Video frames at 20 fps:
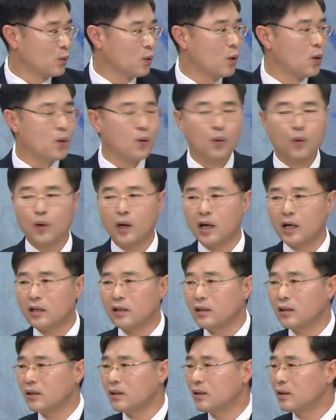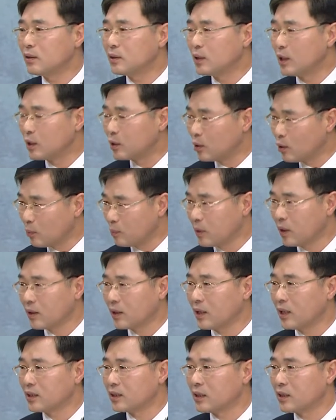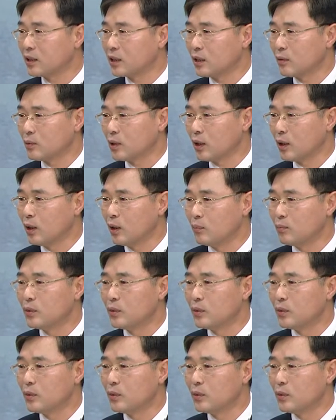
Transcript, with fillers: 공과를 제대로 평가하자는 겁니다.